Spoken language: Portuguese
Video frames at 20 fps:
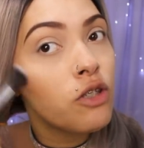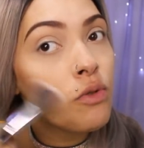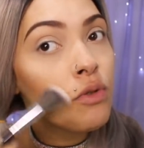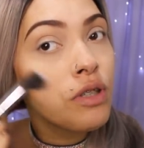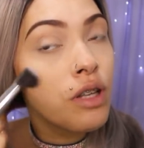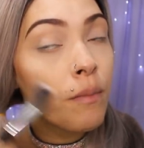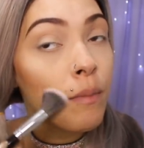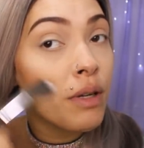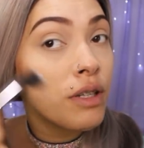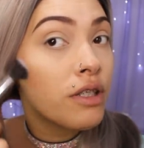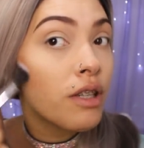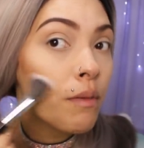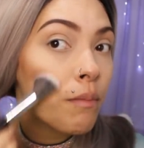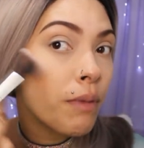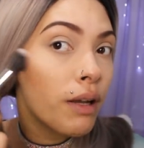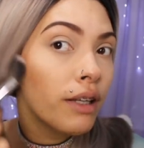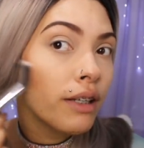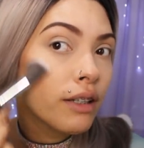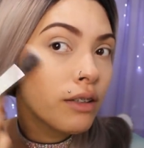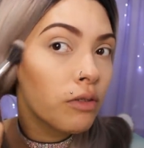Justamente é
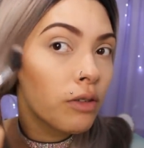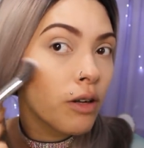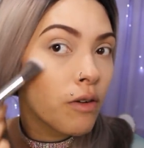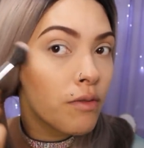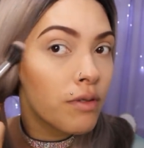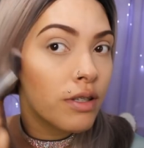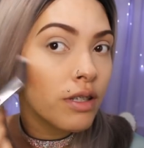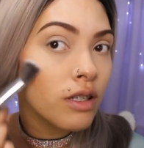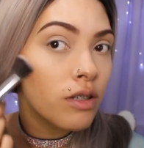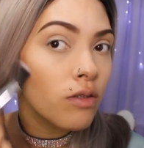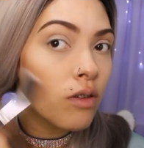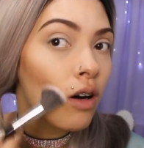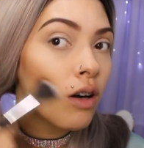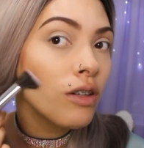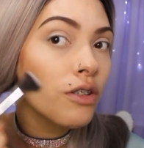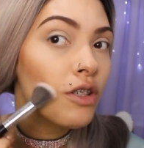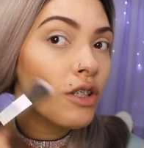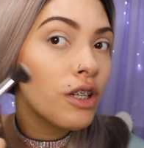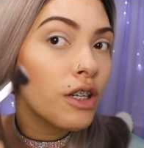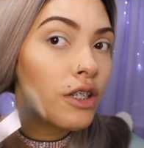bem naturalzinho
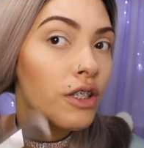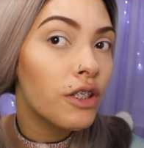ao dia